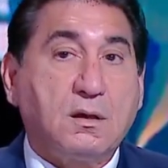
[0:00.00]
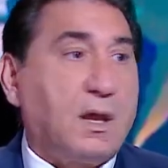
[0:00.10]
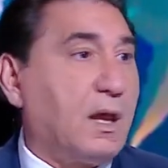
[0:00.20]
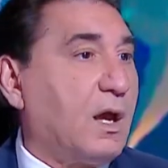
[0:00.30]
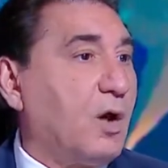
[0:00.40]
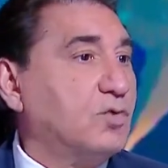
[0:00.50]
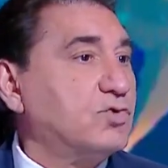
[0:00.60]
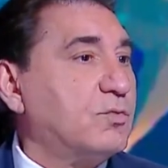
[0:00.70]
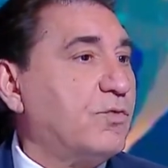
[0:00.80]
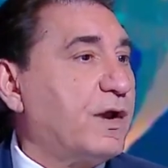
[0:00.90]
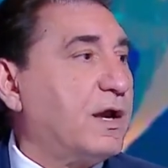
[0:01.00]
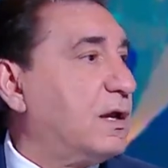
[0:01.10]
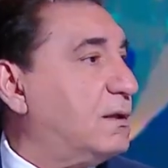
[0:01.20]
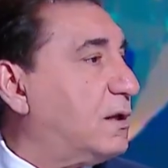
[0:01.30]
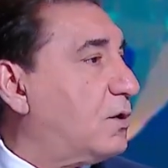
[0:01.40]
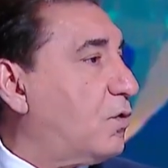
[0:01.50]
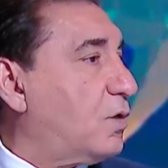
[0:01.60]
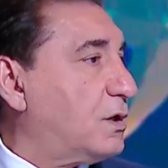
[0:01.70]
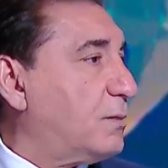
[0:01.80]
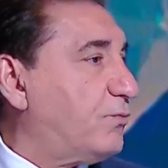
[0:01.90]
آه، عنصر مفاجاه جدا ان
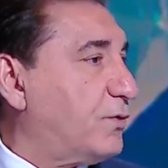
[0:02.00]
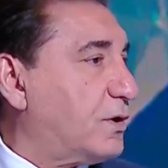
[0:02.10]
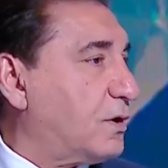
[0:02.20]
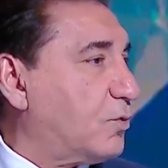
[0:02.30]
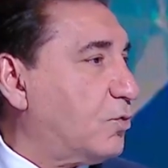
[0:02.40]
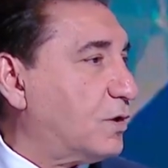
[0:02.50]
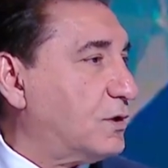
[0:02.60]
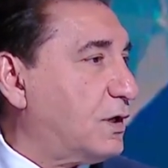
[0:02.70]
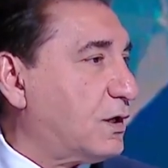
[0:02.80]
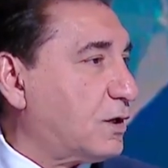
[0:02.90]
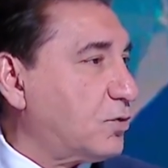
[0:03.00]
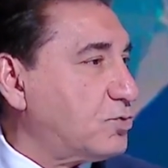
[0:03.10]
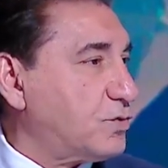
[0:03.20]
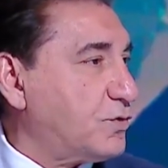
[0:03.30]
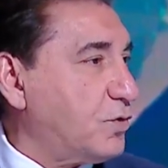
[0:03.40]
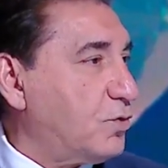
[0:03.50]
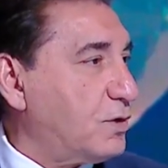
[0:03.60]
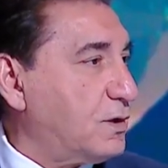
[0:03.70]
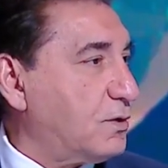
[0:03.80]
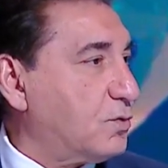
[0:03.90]
هو يجيب فيك الكره دي اللي كانت هتخش فيك
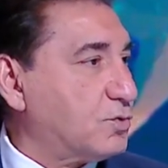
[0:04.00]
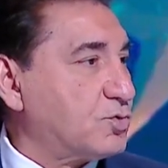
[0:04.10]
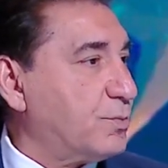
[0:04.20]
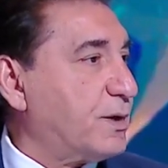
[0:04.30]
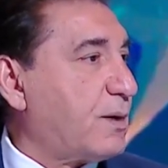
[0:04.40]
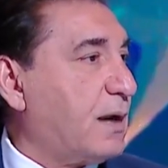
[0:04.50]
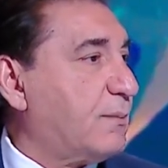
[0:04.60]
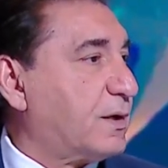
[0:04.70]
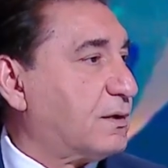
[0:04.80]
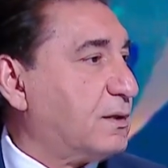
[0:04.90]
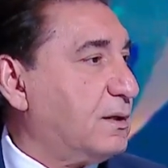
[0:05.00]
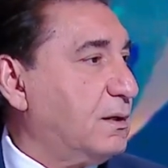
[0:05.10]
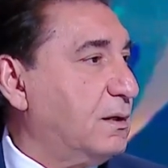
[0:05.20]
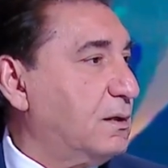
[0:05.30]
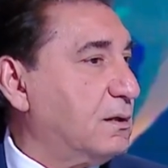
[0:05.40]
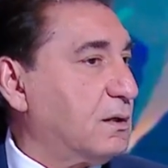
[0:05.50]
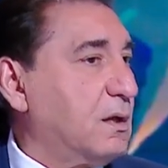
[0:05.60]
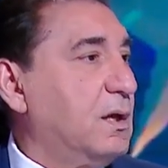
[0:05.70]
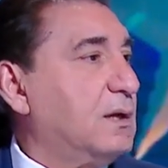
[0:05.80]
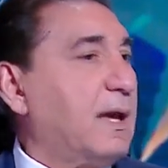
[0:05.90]
جول دي وشوبير على مرتين
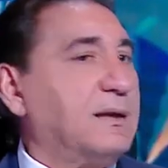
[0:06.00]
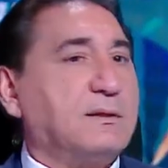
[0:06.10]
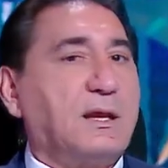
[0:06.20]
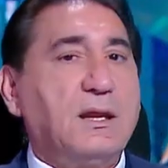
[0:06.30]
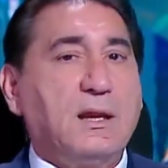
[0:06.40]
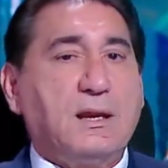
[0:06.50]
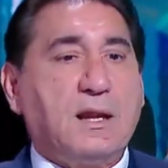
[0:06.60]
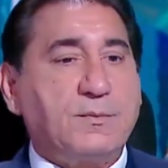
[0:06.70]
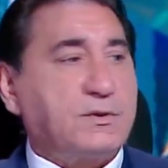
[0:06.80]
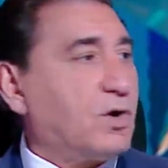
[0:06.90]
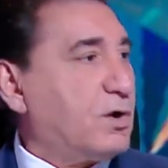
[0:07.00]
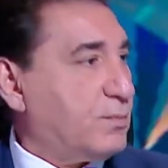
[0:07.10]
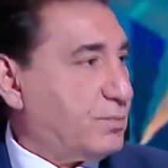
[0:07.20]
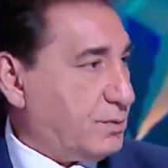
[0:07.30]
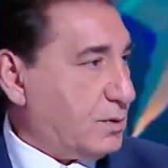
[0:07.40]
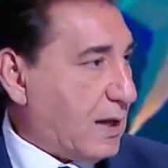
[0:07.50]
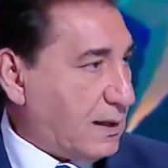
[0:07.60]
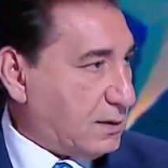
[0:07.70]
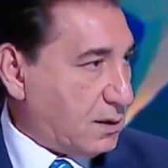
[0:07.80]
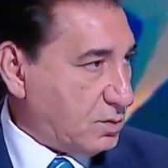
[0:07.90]
يعني-, يعني انت لا بتراقب لا
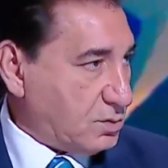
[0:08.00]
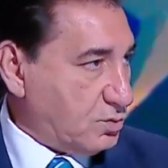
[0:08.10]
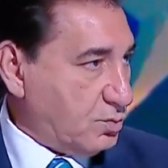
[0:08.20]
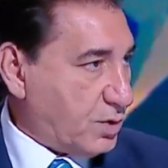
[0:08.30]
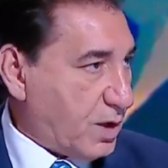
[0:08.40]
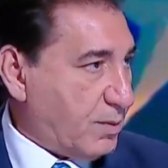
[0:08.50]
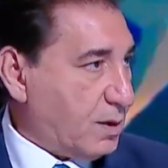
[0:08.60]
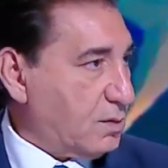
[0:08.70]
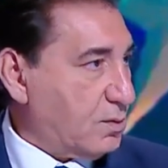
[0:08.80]
عندك اسلوب مراقبه